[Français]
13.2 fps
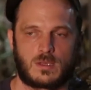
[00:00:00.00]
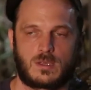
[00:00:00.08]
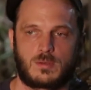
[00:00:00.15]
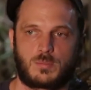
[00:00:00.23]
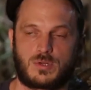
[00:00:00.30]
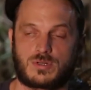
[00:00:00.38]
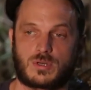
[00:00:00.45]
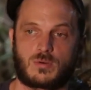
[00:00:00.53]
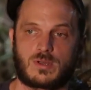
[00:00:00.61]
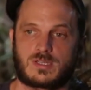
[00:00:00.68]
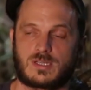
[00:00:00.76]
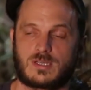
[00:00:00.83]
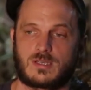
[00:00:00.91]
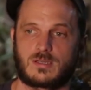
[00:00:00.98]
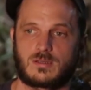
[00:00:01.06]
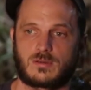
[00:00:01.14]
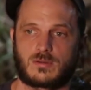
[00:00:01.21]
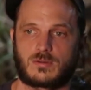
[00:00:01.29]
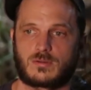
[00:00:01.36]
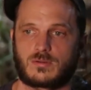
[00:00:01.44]
Et puis j'ai croisé
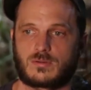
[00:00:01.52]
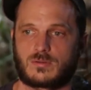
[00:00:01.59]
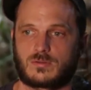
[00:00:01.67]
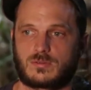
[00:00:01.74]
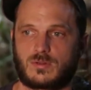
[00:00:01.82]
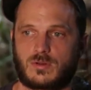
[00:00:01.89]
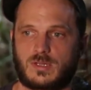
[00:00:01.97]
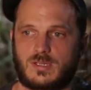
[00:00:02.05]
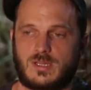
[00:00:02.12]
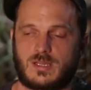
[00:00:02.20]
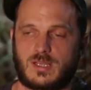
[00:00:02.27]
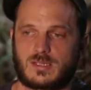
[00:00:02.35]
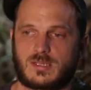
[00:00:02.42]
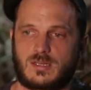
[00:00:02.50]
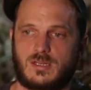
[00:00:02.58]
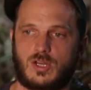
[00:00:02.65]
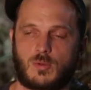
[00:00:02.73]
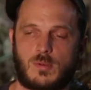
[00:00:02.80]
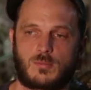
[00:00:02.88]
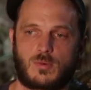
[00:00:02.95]
dans les dix dernières années
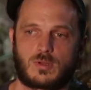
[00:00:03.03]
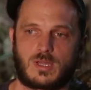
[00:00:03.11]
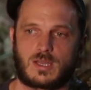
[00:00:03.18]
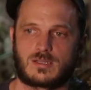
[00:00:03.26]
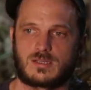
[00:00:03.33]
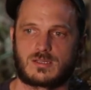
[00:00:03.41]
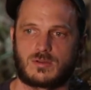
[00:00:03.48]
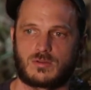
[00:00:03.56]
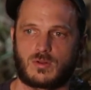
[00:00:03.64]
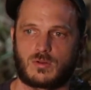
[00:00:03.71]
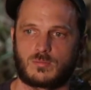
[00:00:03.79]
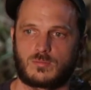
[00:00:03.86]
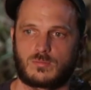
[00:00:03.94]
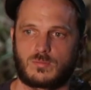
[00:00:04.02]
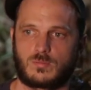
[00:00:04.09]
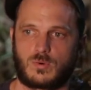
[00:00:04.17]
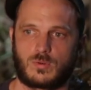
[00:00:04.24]
énormément d'artisans dans le